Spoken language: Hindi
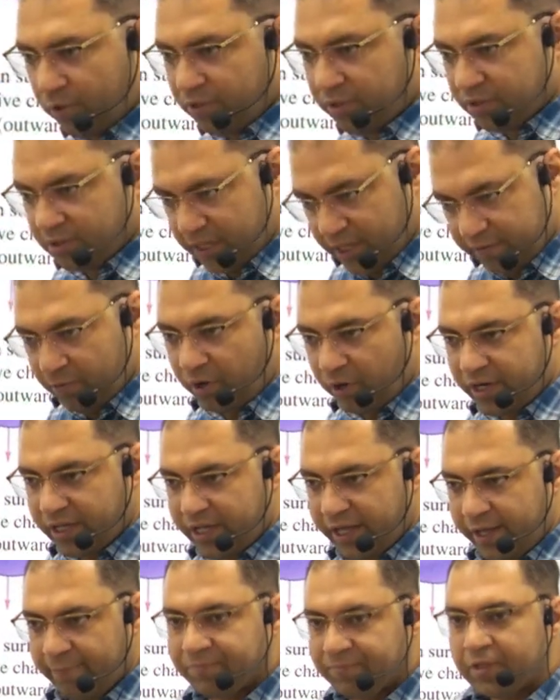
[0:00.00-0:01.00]
ये बॉडी
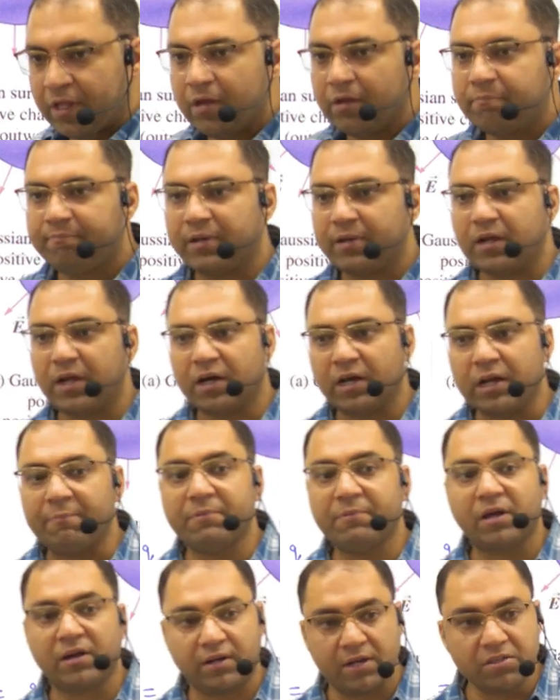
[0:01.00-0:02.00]
है पर अगर आप
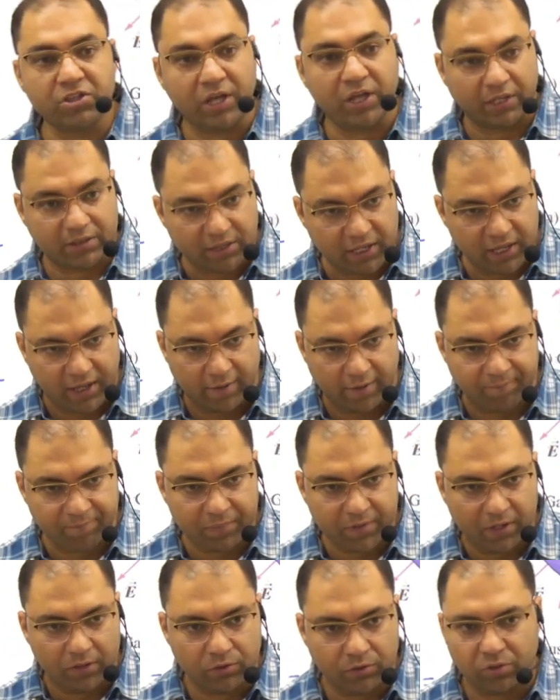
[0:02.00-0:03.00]
करना चाहते हैं
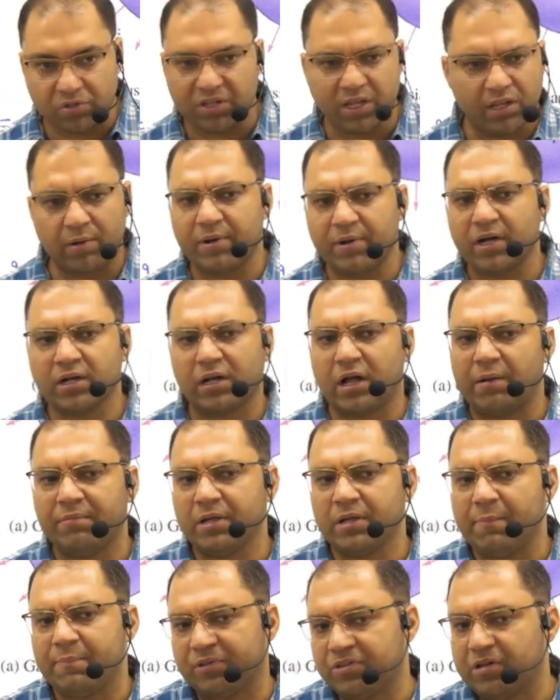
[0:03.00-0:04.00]
तो ज़्यादा बड़ा काम नहीं है
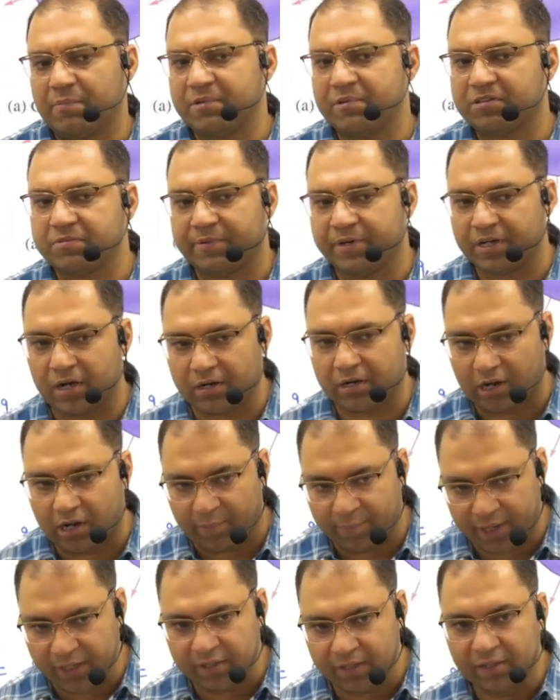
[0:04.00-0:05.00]
पंद्रह बीस मिनट का काम
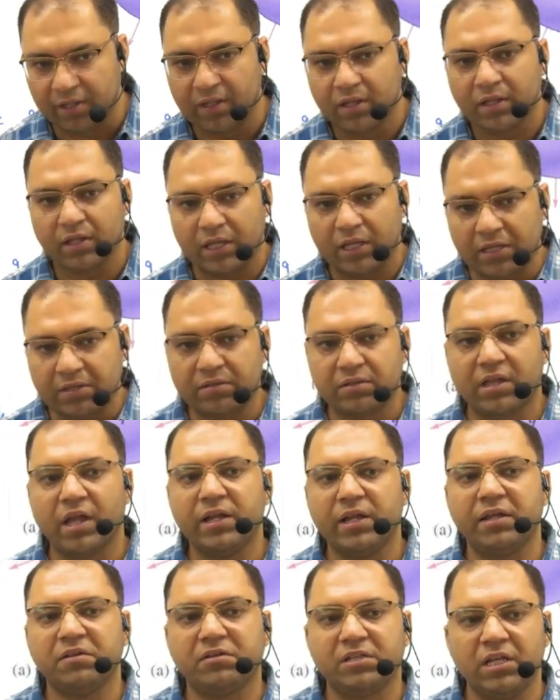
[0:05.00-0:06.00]
है इसके
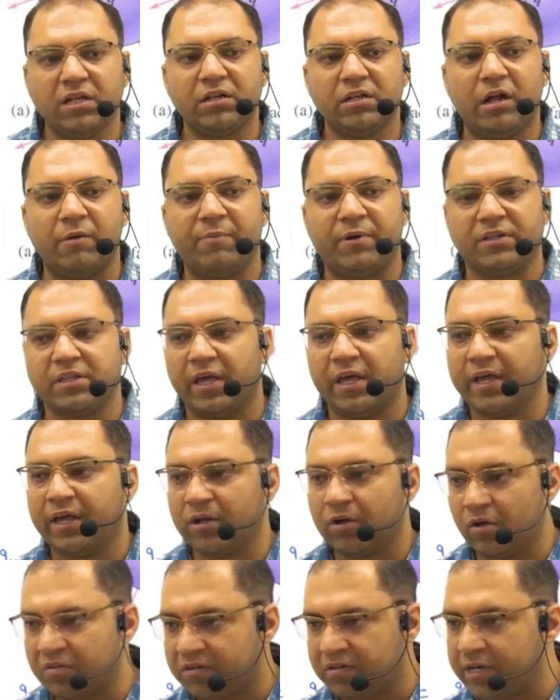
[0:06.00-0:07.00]
लिए सीखना पड़ता है एक
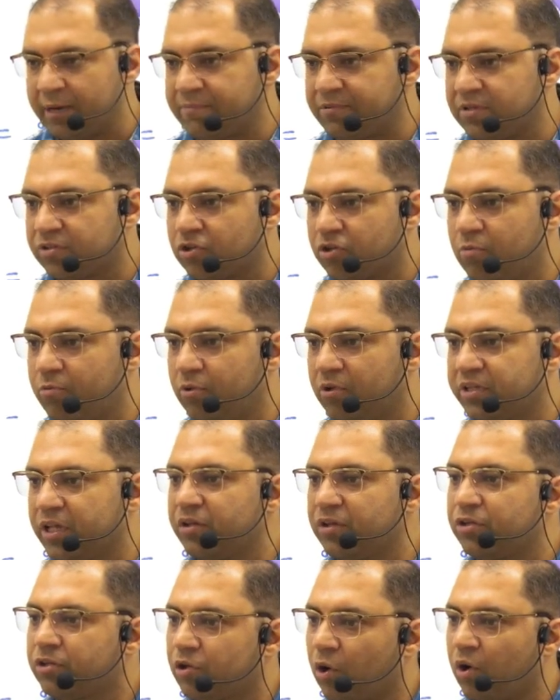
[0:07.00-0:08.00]
कॉन्सेप्ट जिसको बोलते हैं
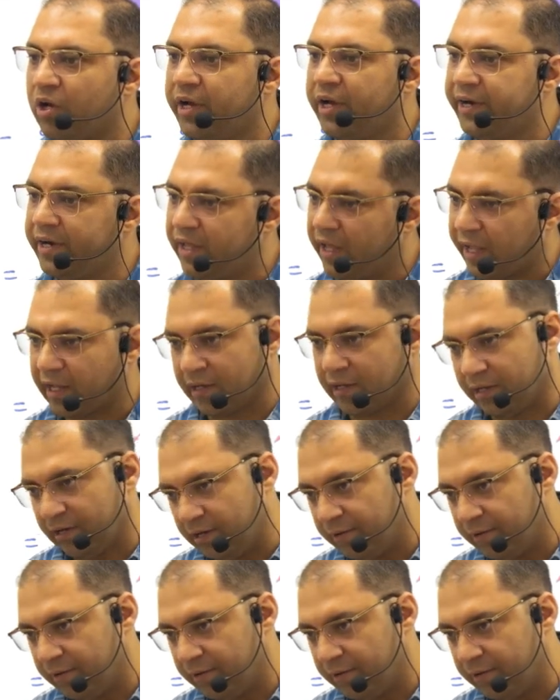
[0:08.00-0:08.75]
सॉलिड एंगल